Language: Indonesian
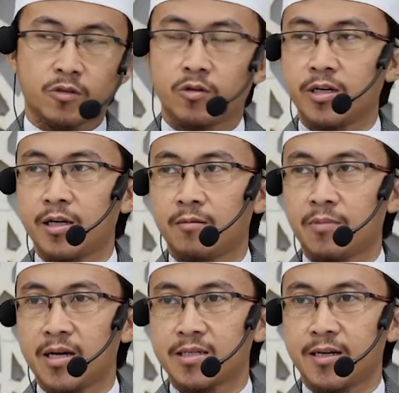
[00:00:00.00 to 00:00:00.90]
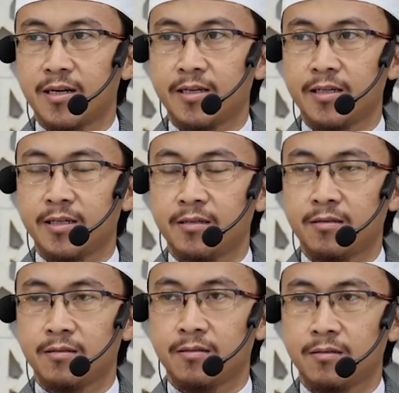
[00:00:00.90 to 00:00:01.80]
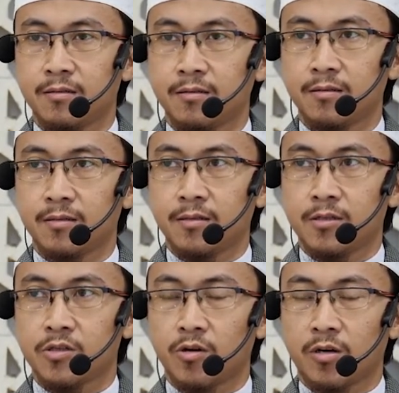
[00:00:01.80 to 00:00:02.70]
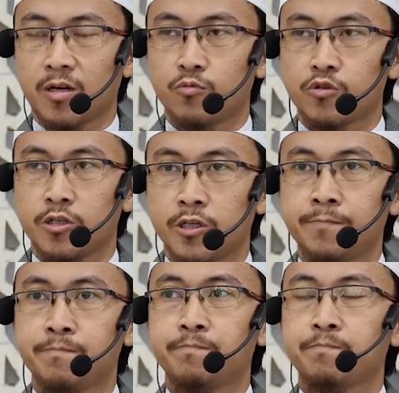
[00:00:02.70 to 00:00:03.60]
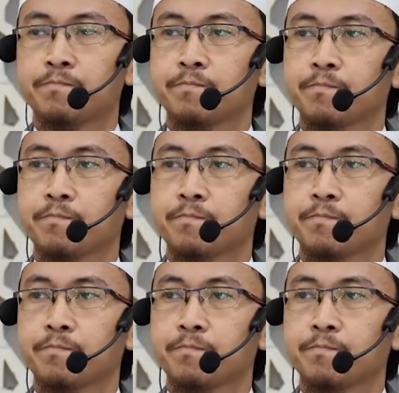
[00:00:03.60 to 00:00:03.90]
Atau dengan bahasa lain, seorang muslim